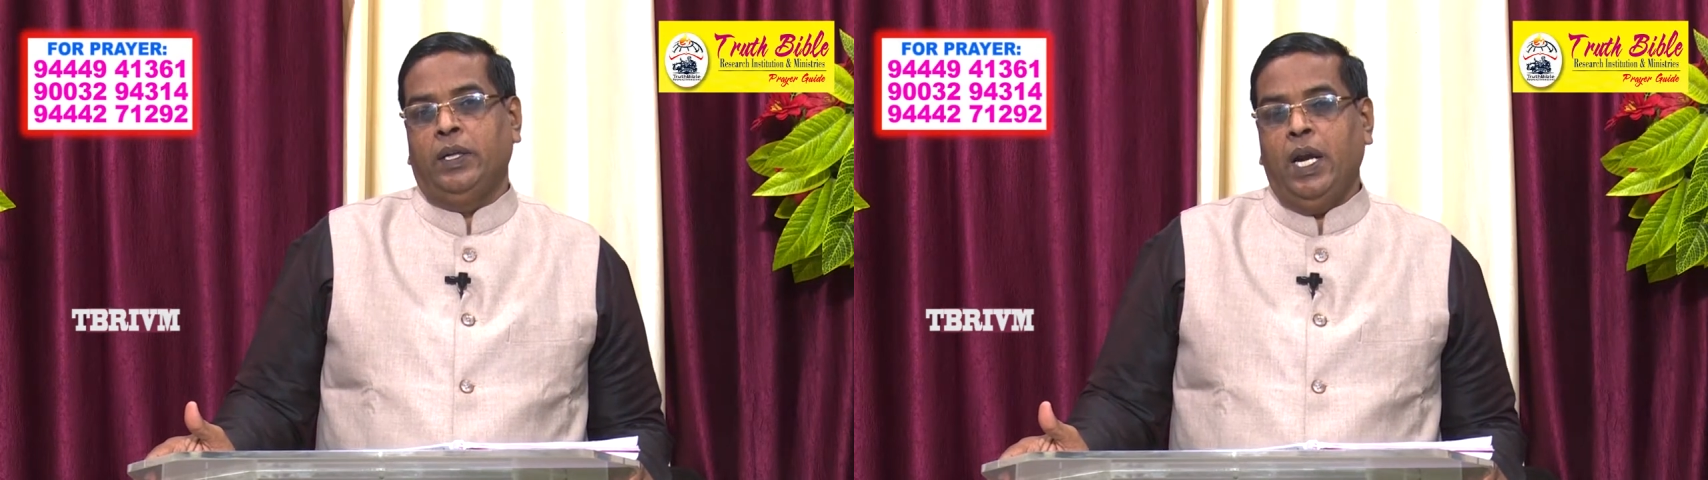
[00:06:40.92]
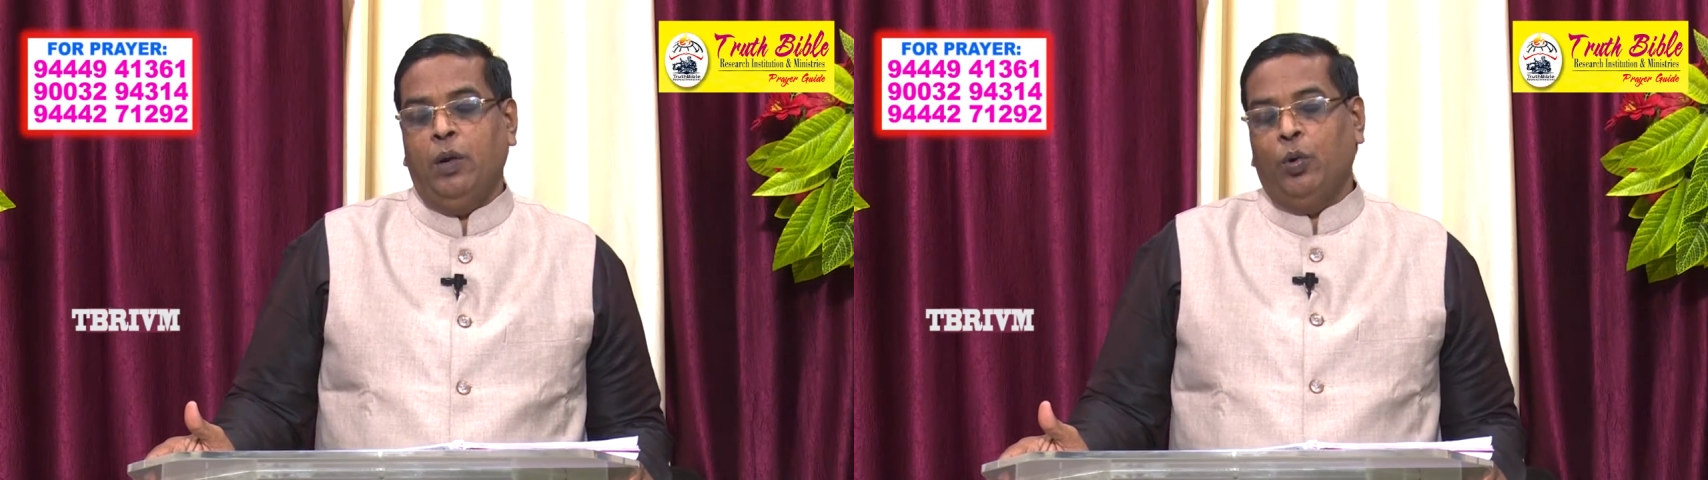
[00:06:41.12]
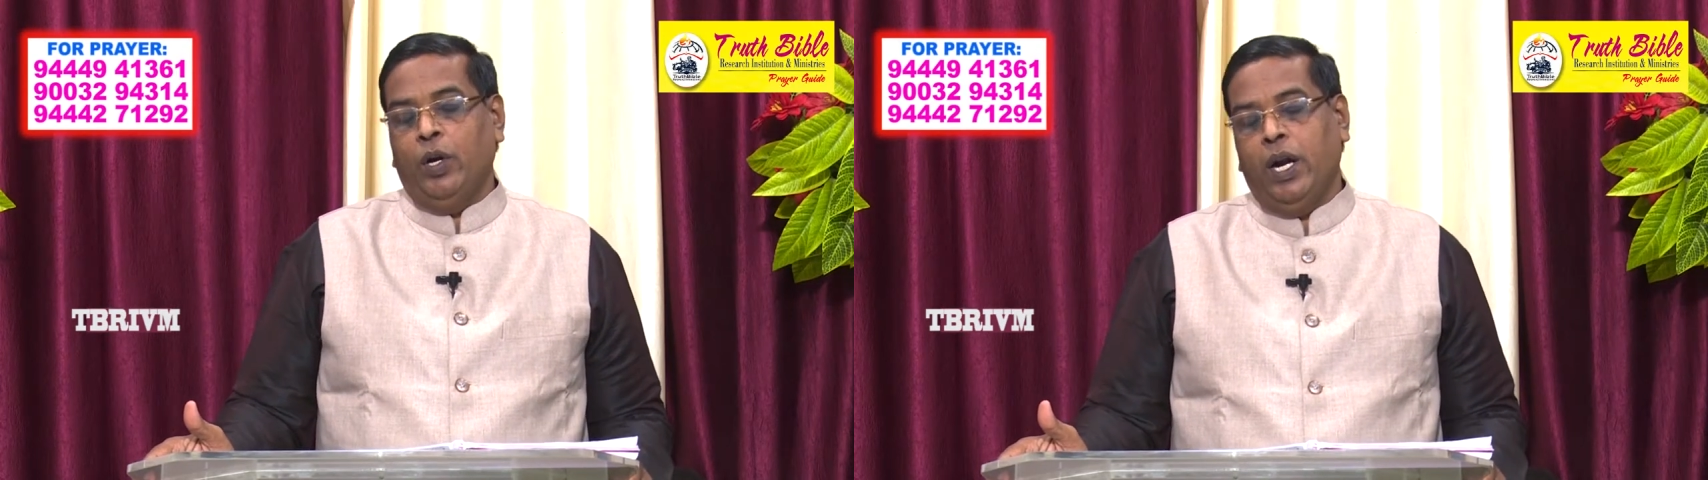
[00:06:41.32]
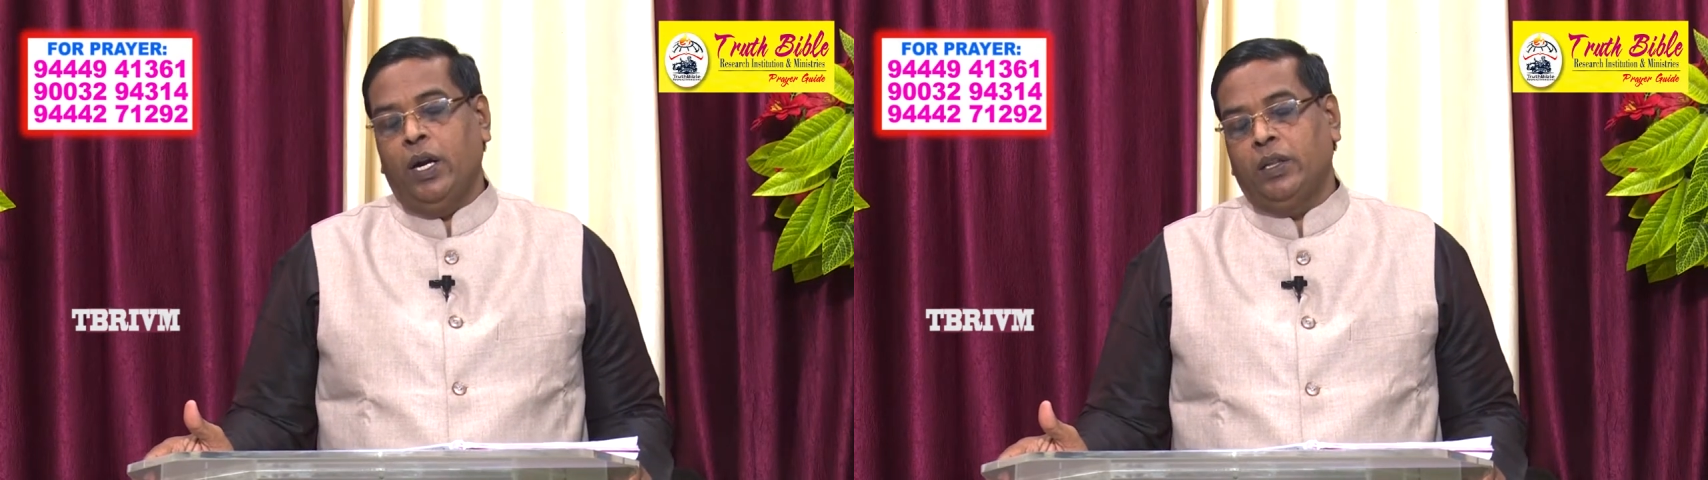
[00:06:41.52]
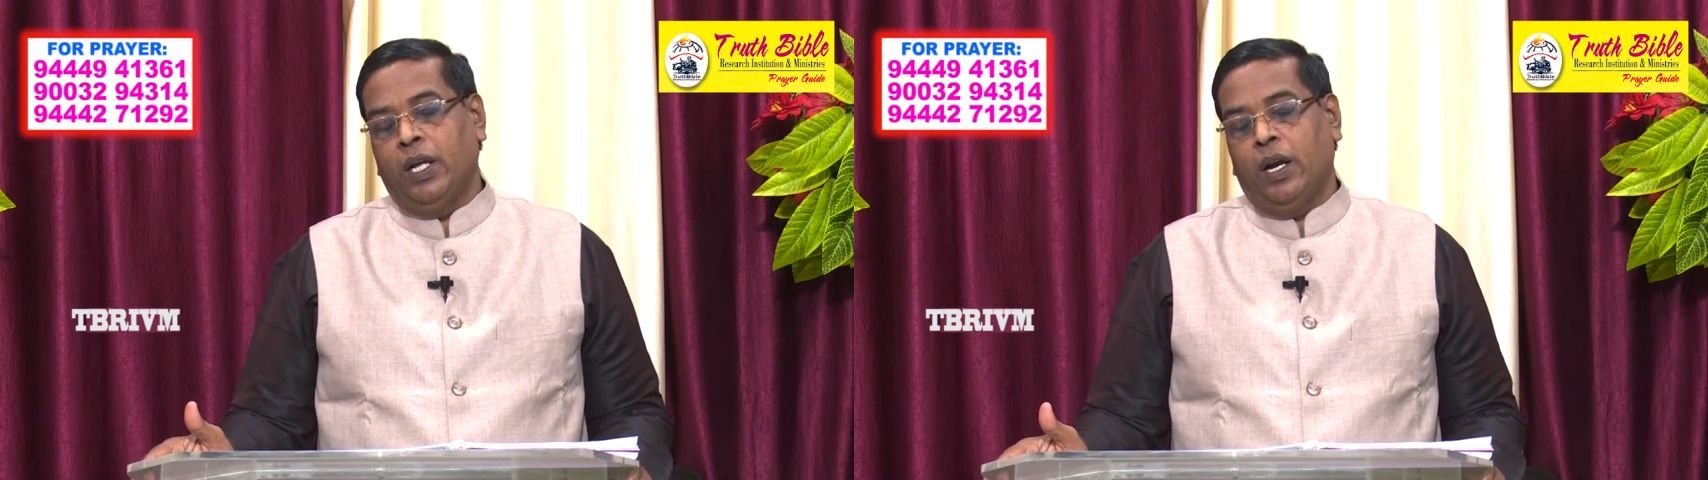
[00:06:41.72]
ஏன் ஒன்று
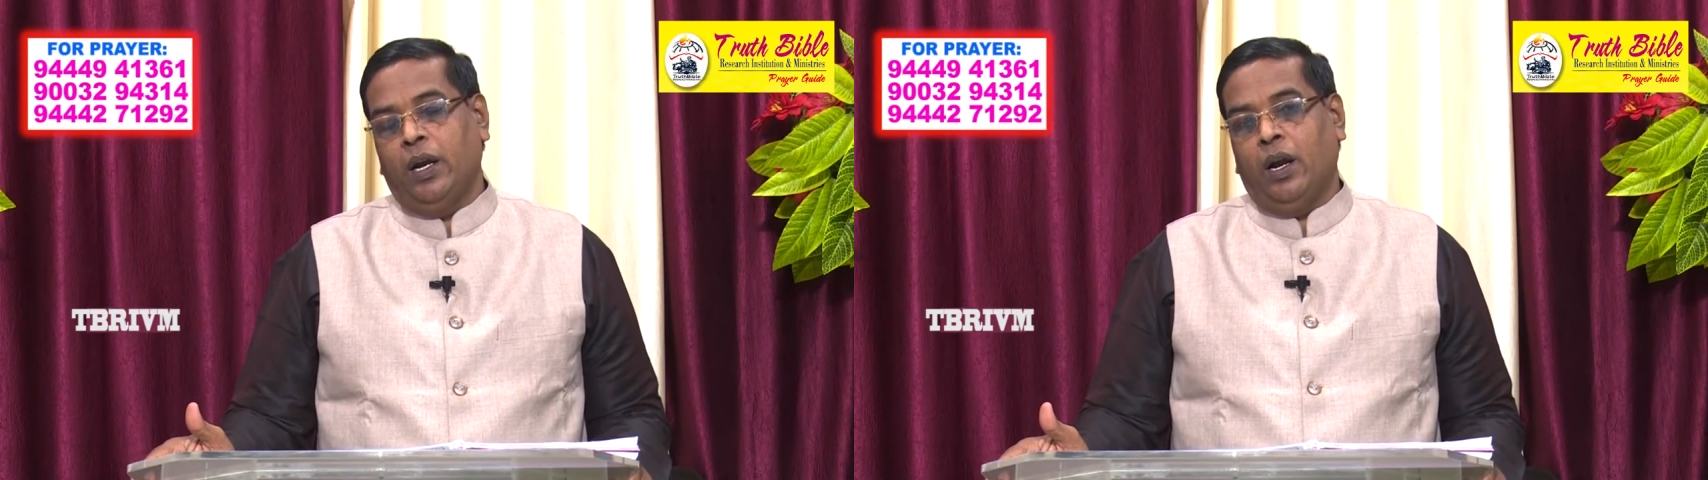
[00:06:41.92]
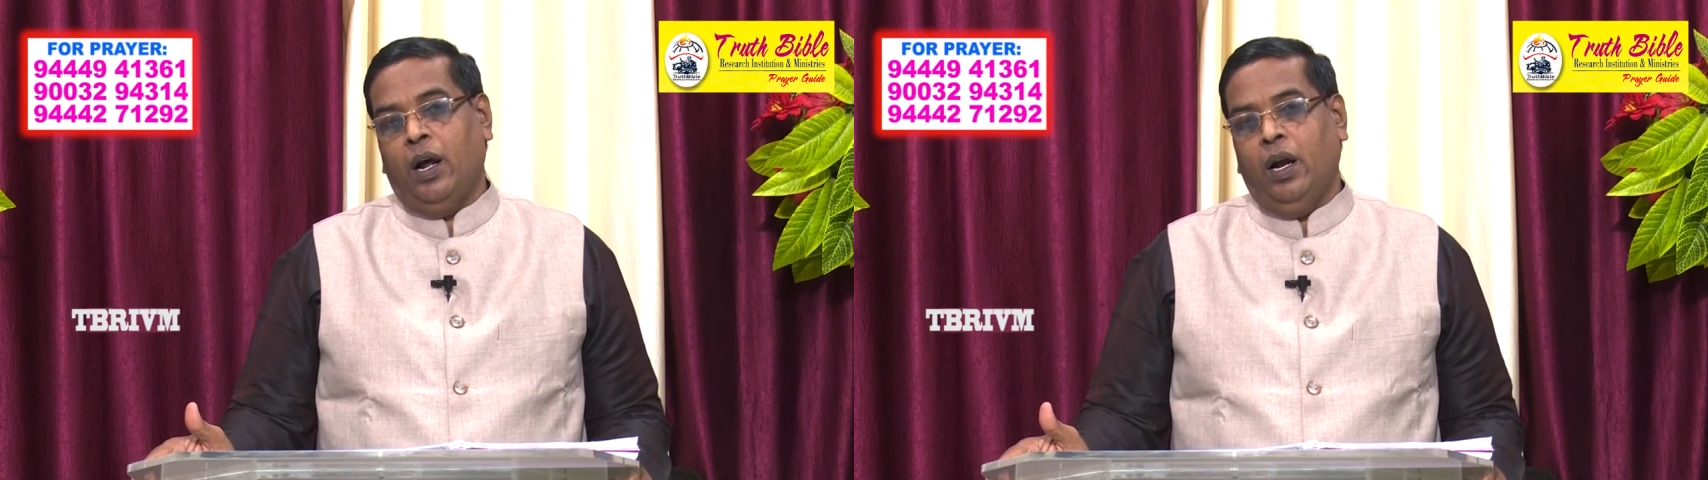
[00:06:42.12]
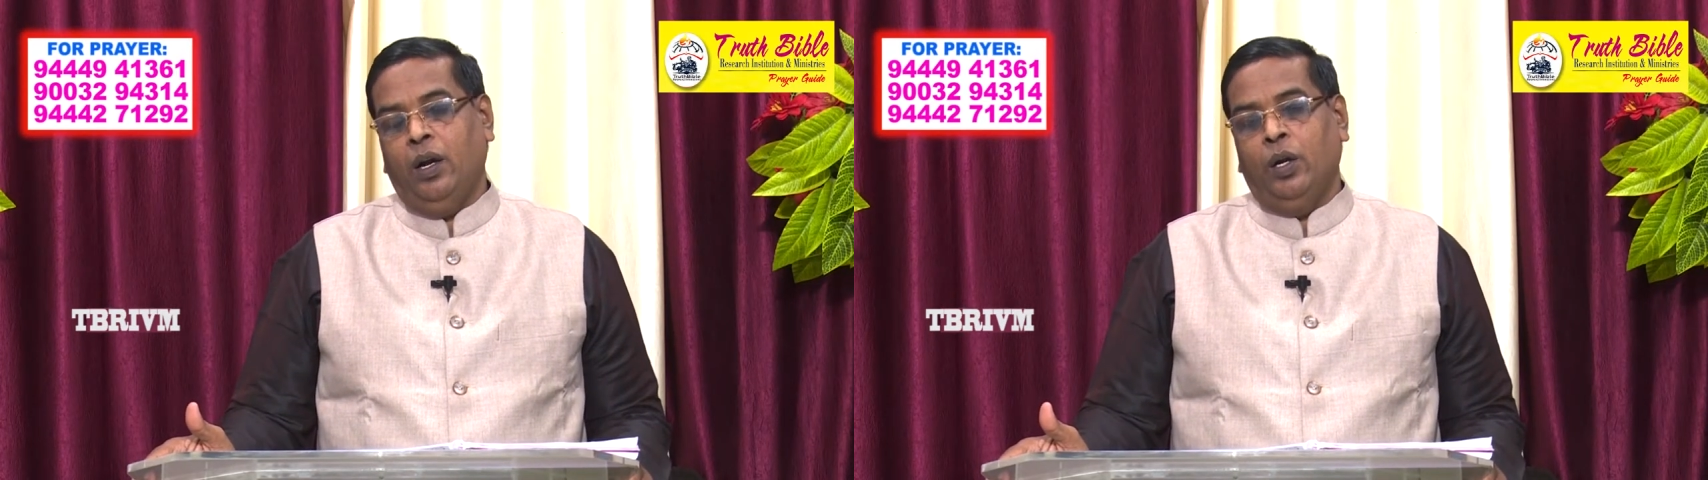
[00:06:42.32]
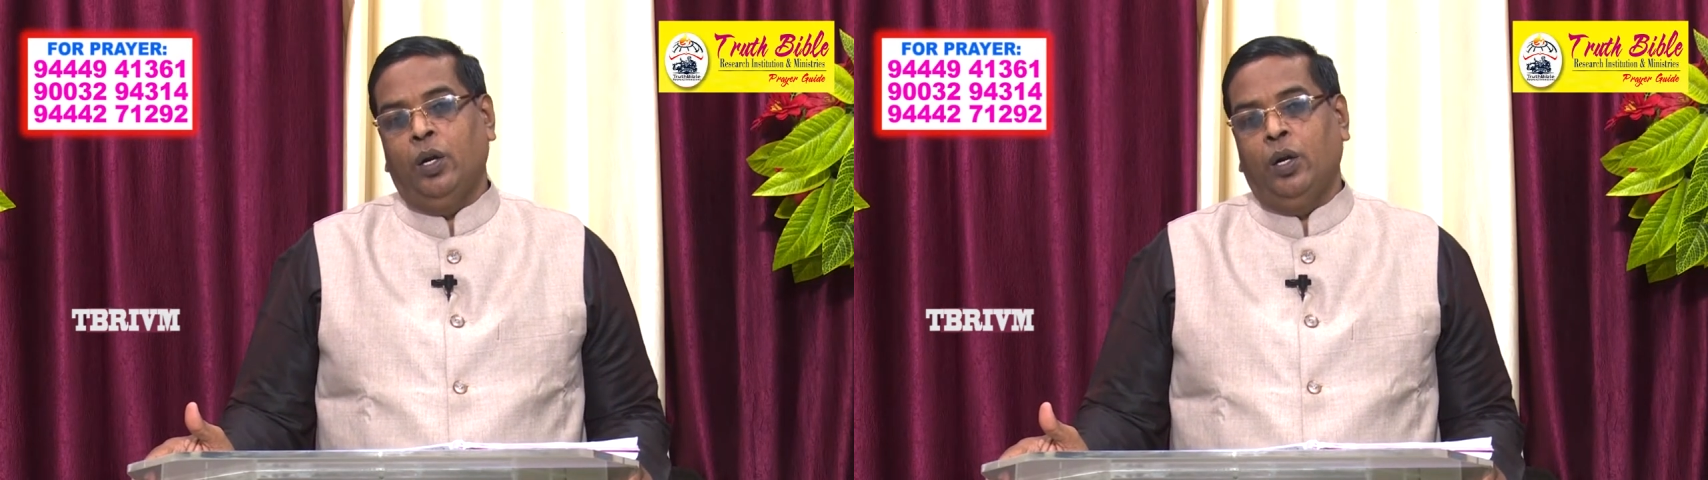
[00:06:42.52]
எடுத்தார் என்றால்